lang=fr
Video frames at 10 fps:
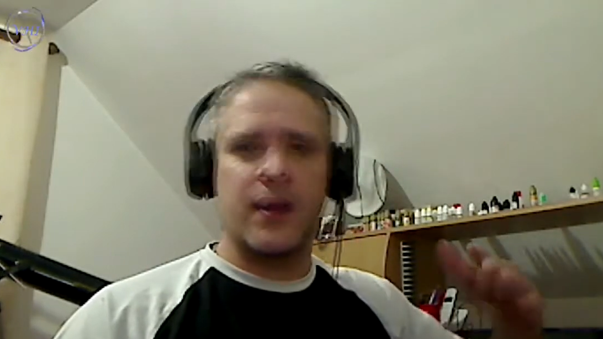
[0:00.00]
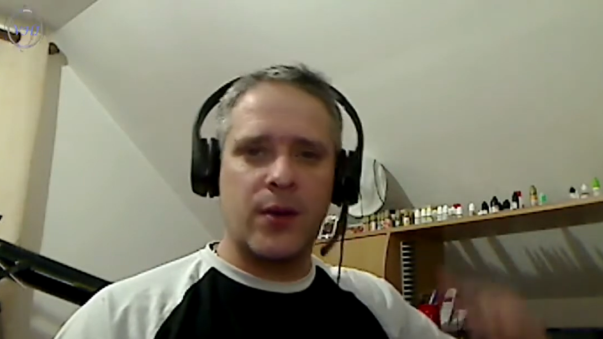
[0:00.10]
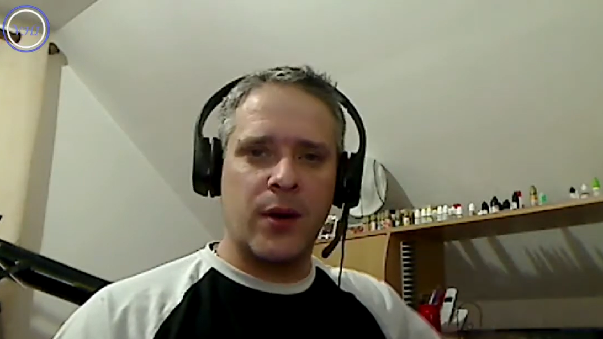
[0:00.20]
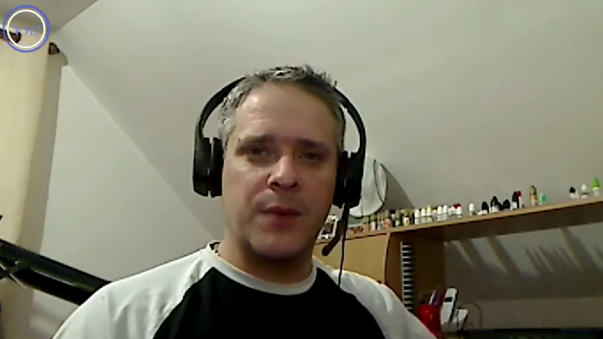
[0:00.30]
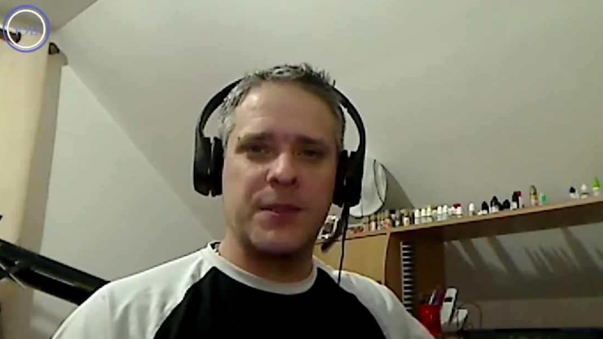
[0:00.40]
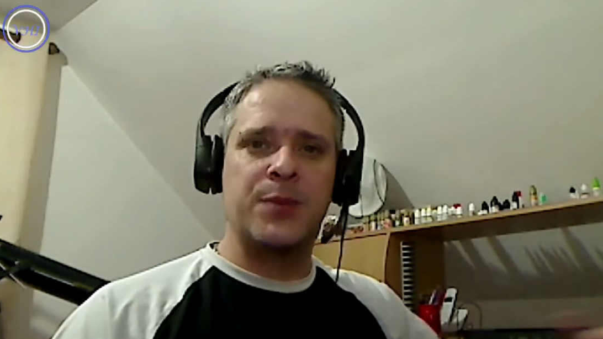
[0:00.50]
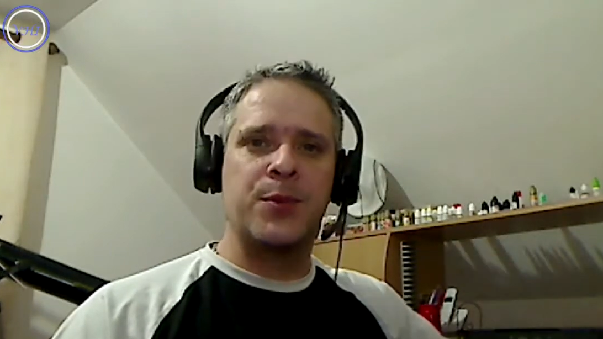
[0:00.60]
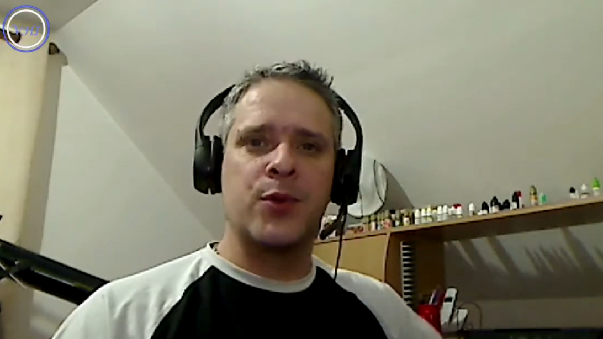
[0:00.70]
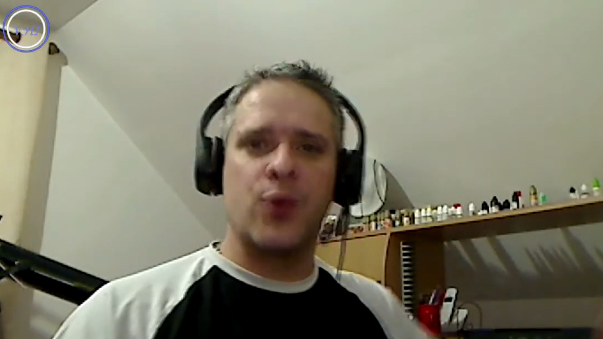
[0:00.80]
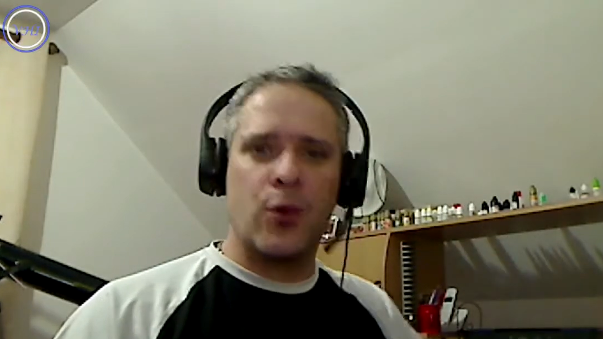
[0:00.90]
encore un petit
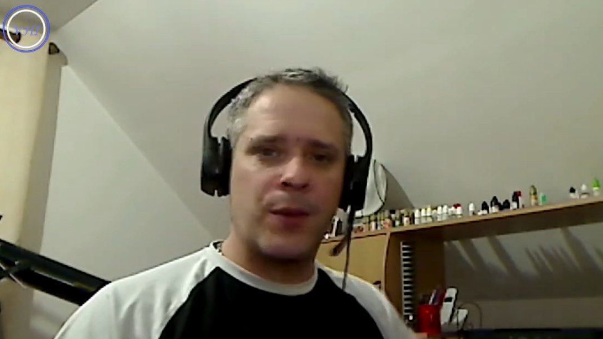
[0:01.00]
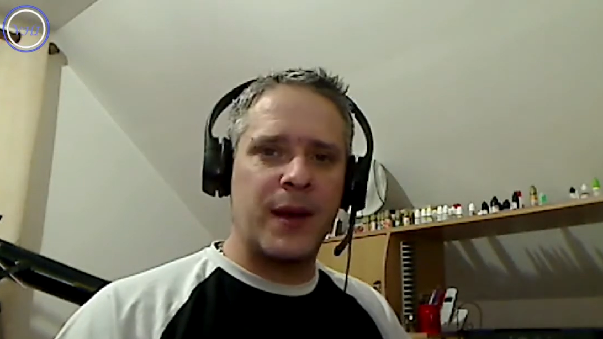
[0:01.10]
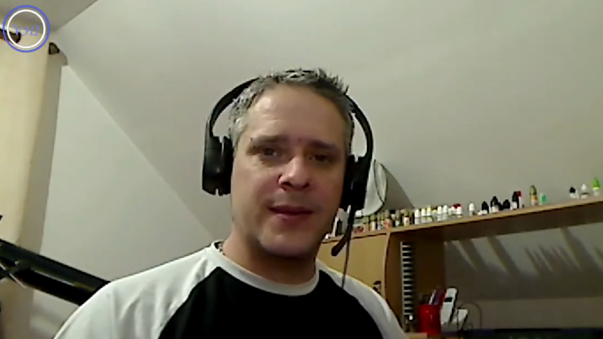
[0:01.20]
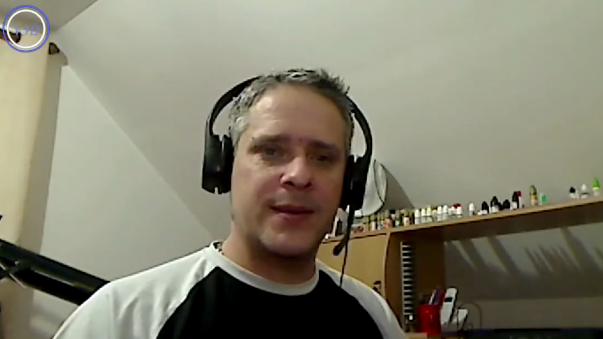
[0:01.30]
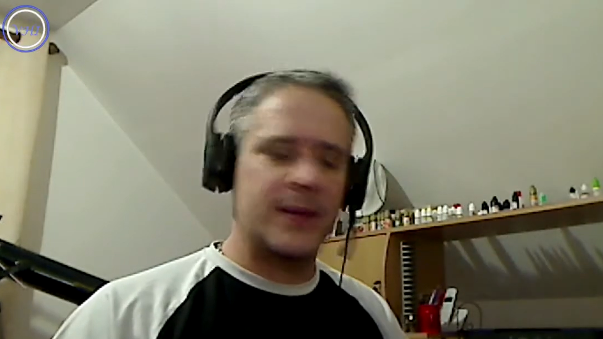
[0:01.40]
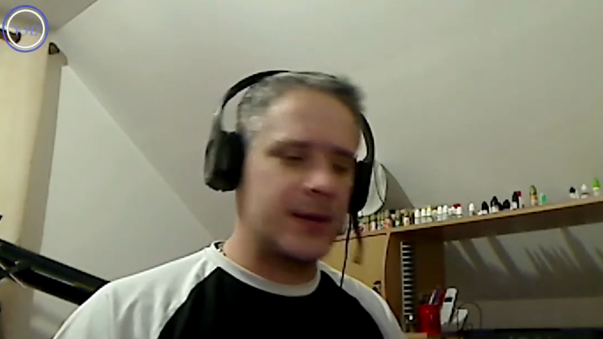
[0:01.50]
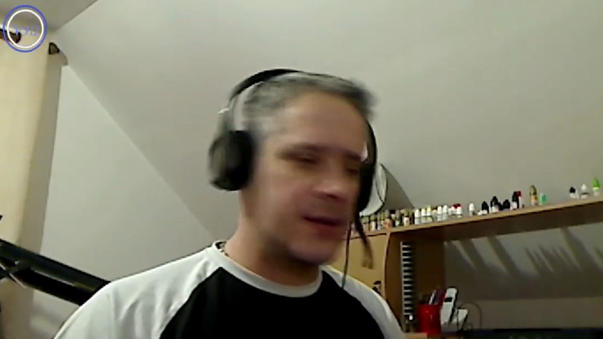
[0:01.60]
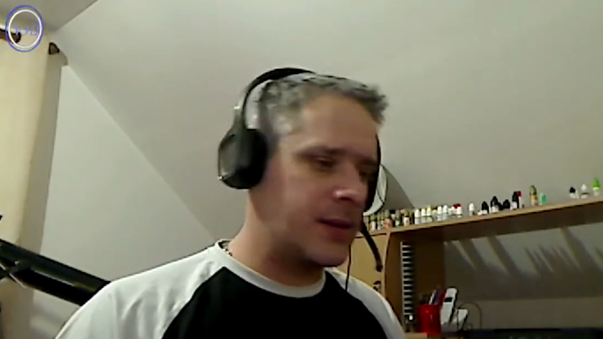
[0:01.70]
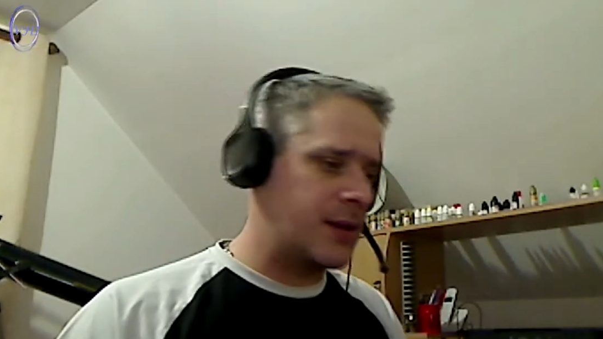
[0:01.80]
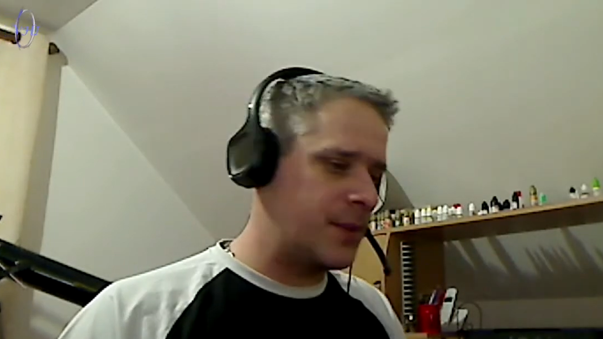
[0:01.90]
peu trop basse
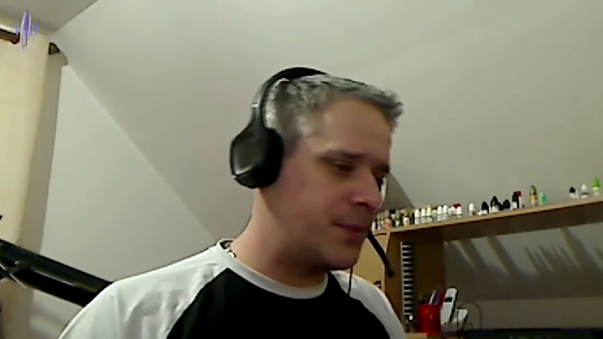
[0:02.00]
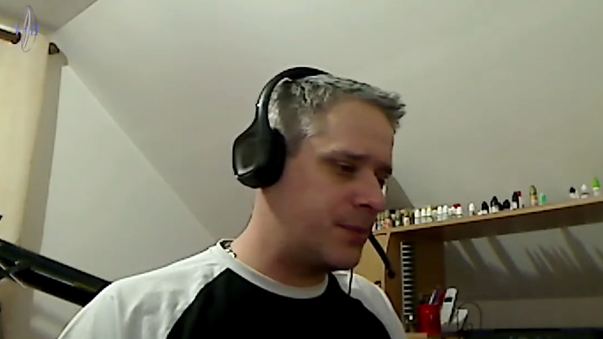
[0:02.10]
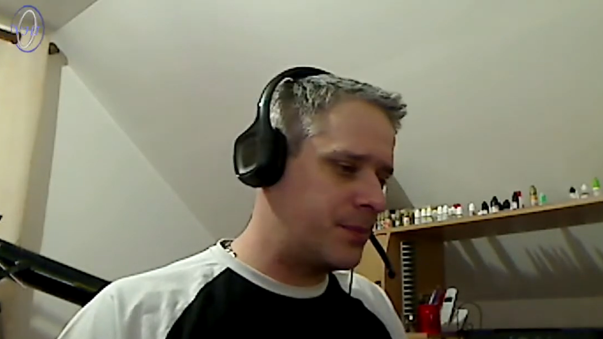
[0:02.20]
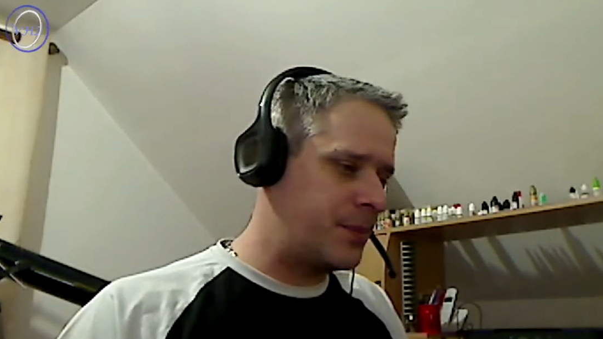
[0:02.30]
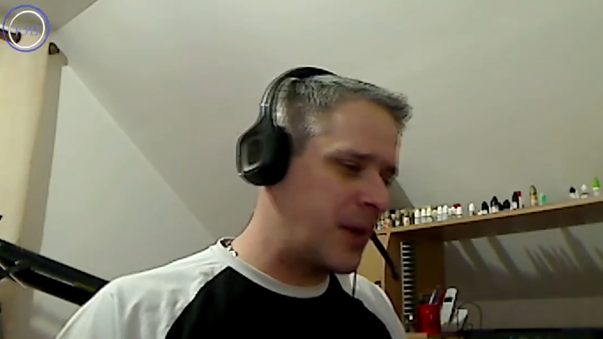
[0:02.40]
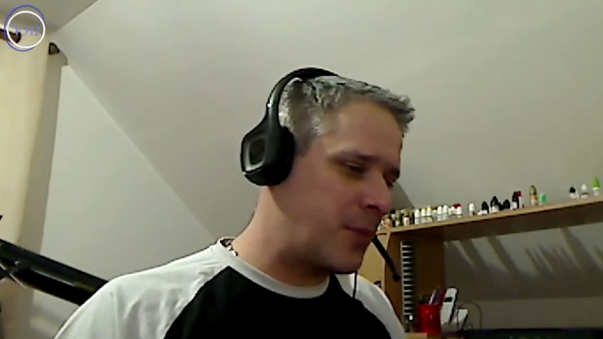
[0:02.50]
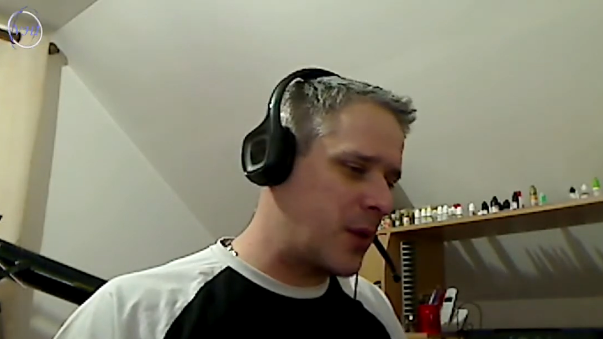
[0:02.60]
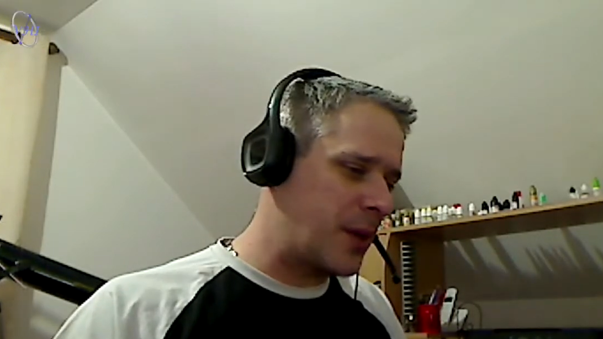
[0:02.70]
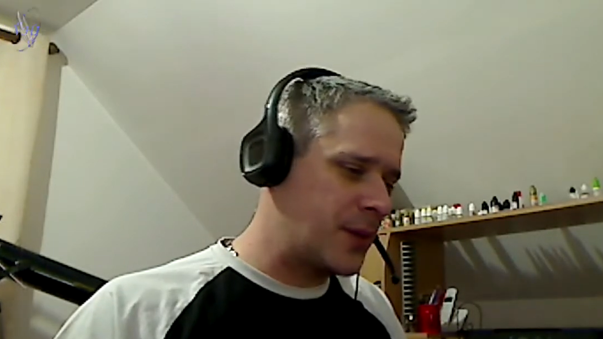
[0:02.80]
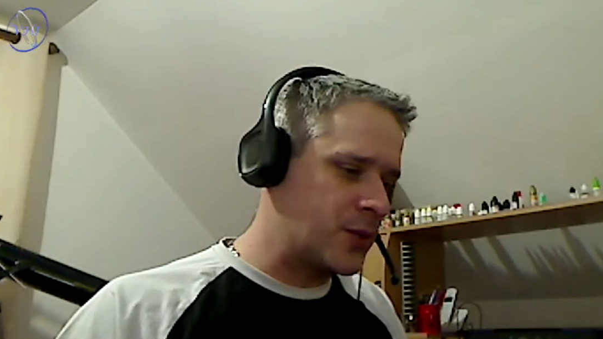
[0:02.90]
euh, par
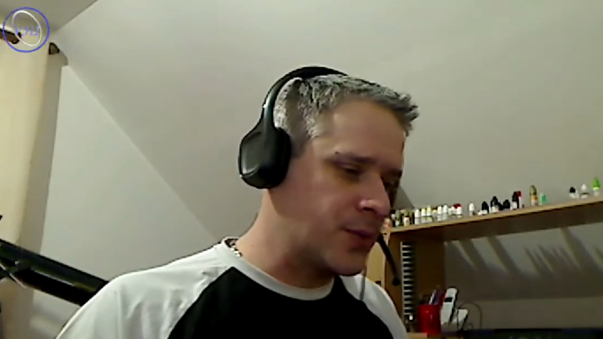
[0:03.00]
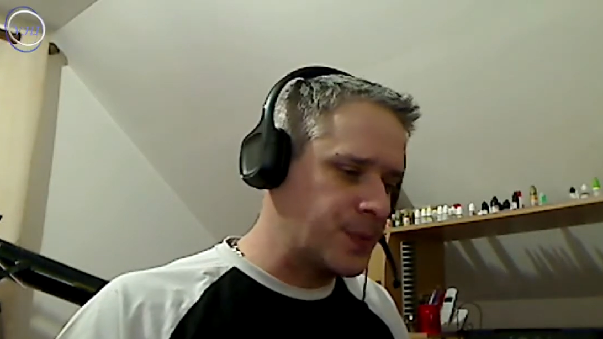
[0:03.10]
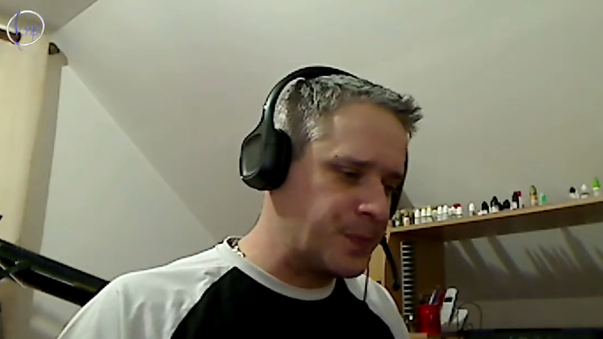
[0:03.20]
rapport à mes goûts.